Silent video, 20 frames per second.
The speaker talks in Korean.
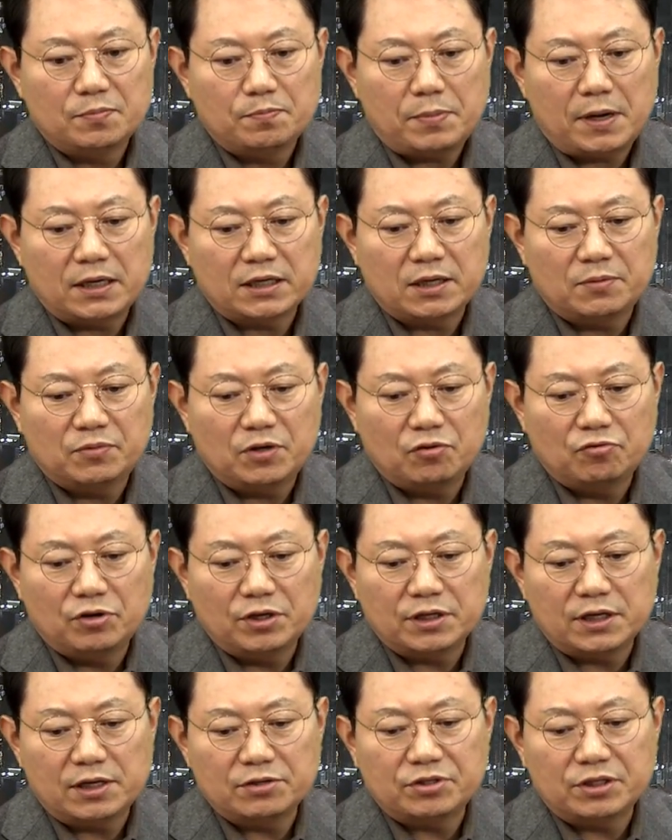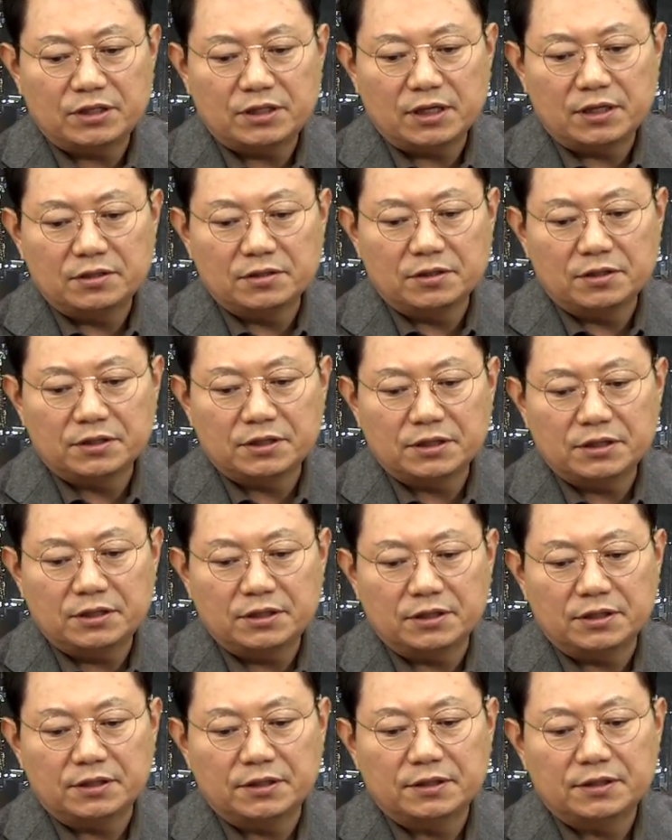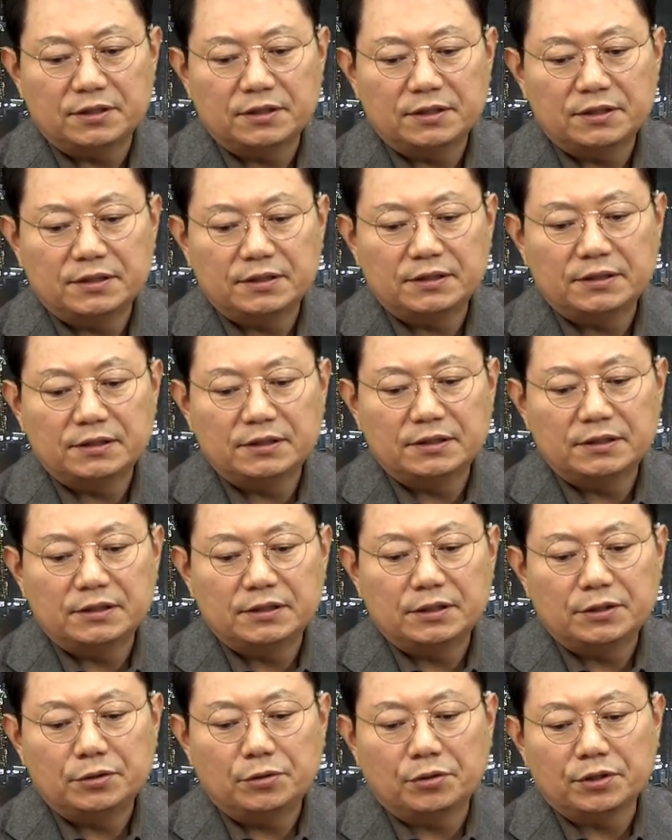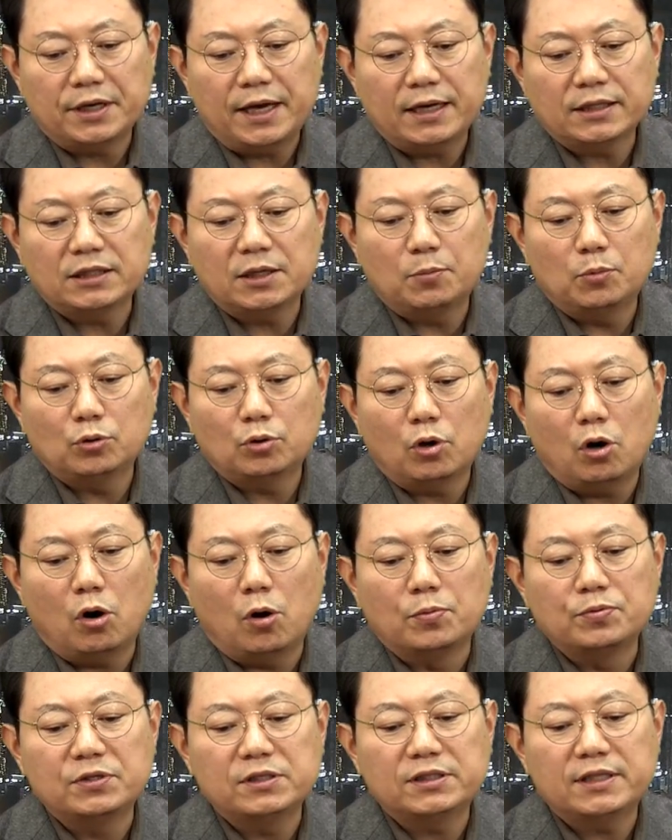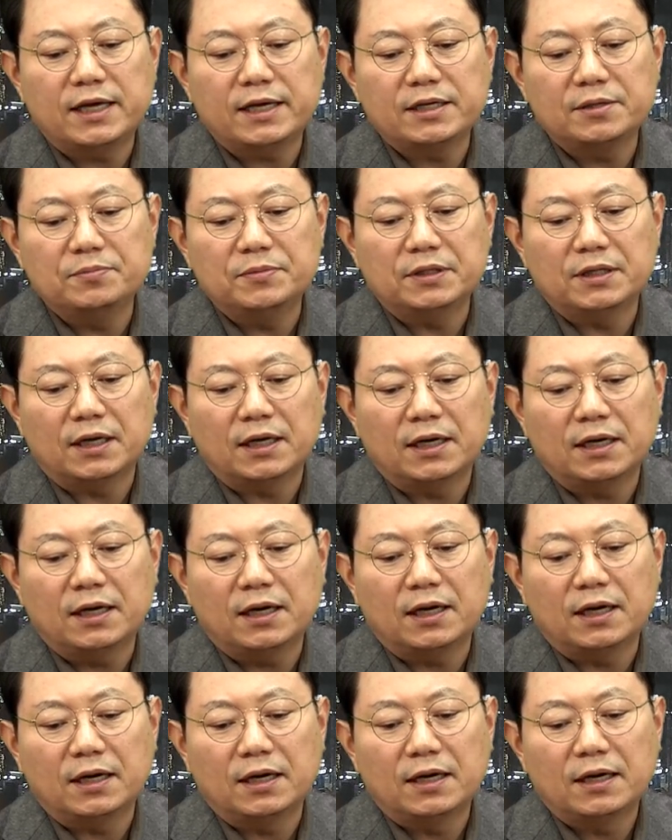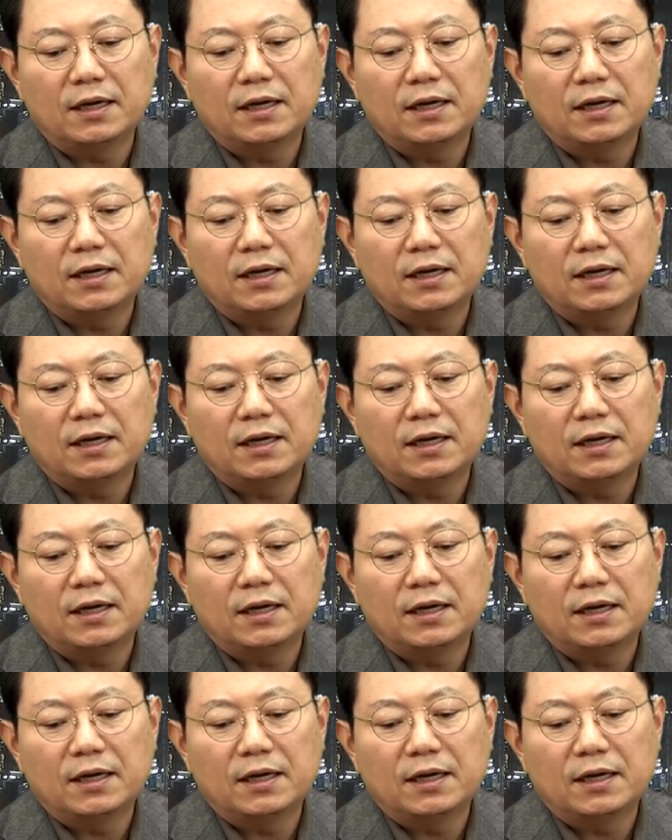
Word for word: 빨간불에 우회전할 수 있다는 것은 여기 횡단보도가 없을 때 얘기입니다.